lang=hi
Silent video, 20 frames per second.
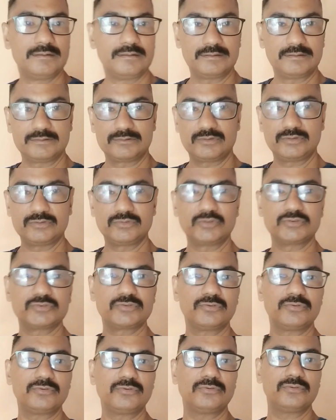तो दोस्तों
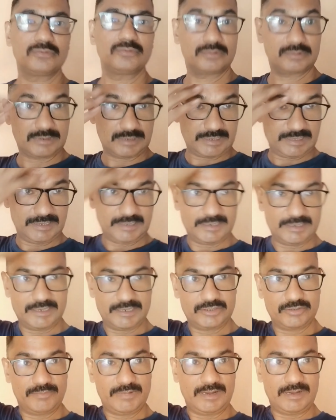कटिंग करके तो
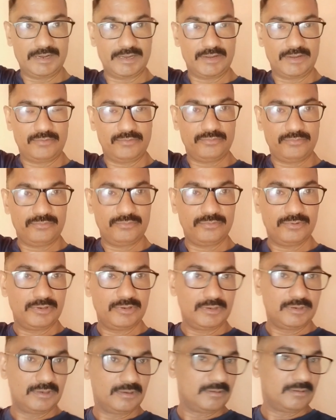मैं आ गया हूँ
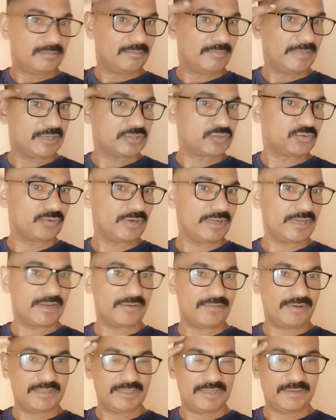मैंने छोटे करवा
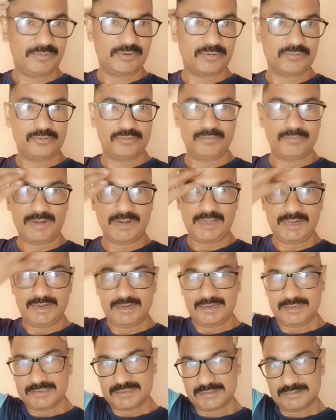दिए बिल्कुल बाल
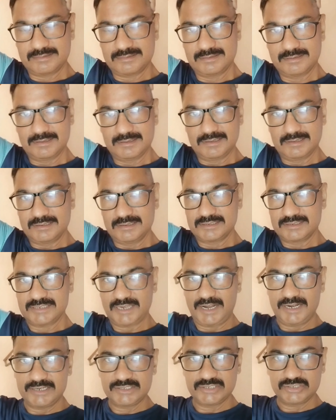
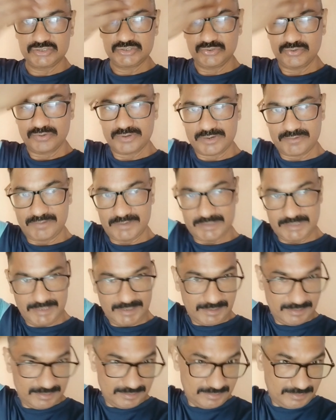साइड से जीरो करवा दिया है
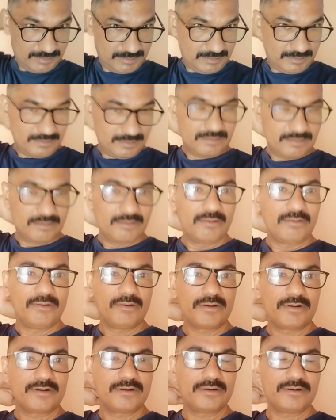
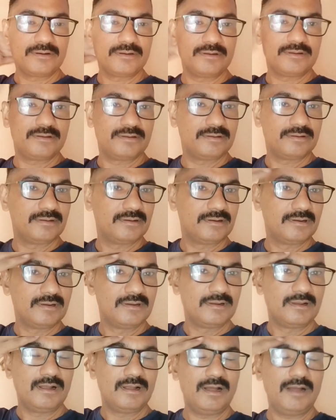और
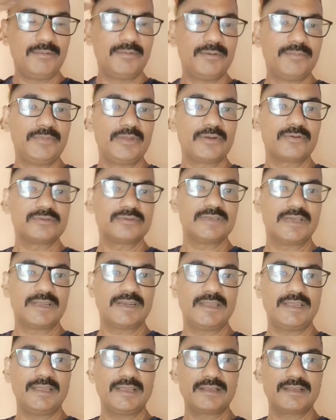अब मेरे को जाना
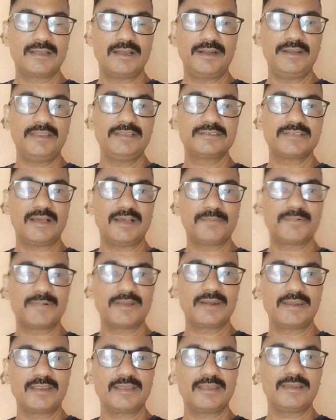है गाड़ी साफ़ करने
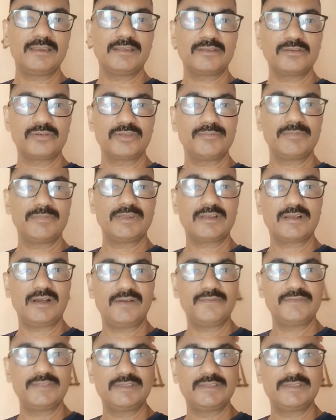के लिए क्योंकि मैंने काफ़ी दिन